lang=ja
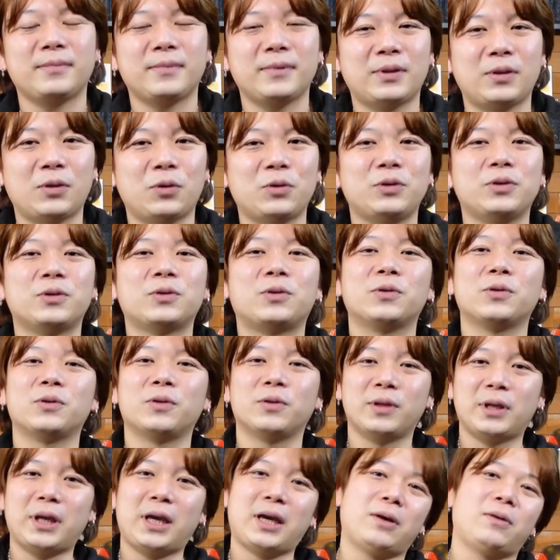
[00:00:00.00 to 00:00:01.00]
というこ
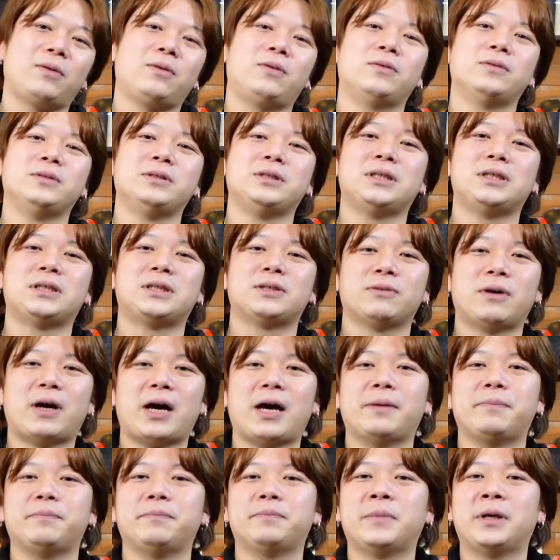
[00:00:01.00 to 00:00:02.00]
とで本日
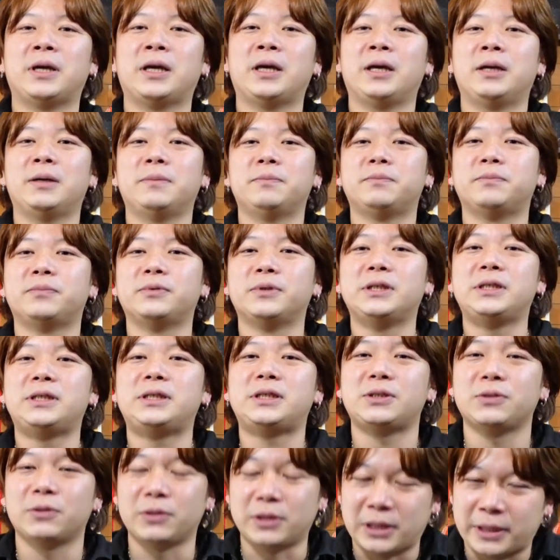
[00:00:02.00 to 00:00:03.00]
は
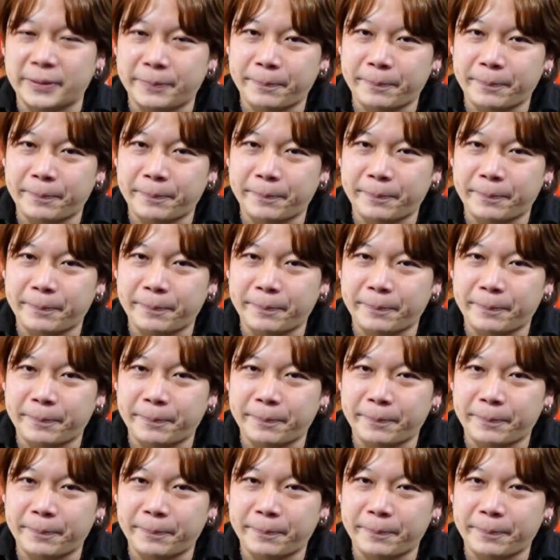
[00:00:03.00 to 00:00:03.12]
ブリッジより